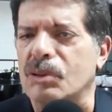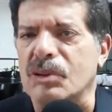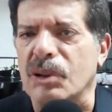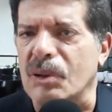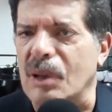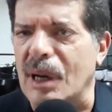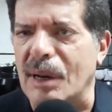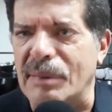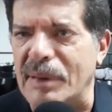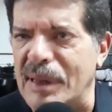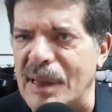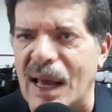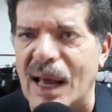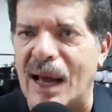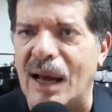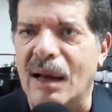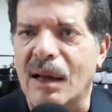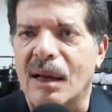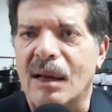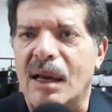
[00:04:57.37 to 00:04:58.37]
Claro,
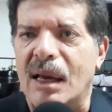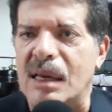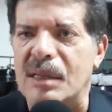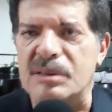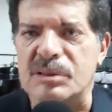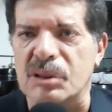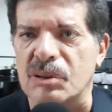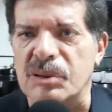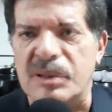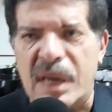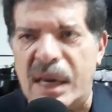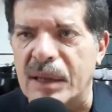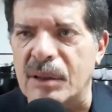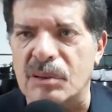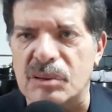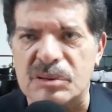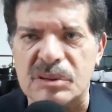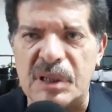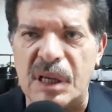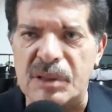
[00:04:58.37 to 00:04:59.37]
no toda la
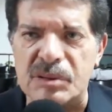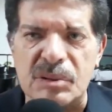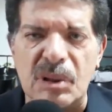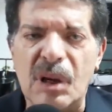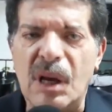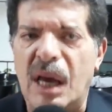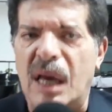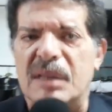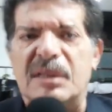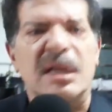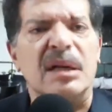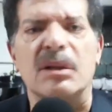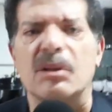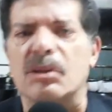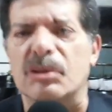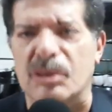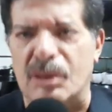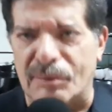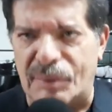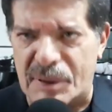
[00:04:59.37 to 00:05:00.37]
vida eh, son
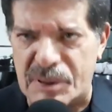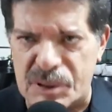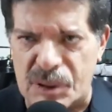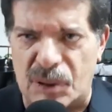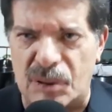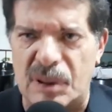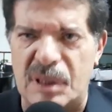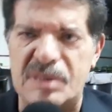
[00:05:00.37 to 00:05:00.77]
llenos ni esto.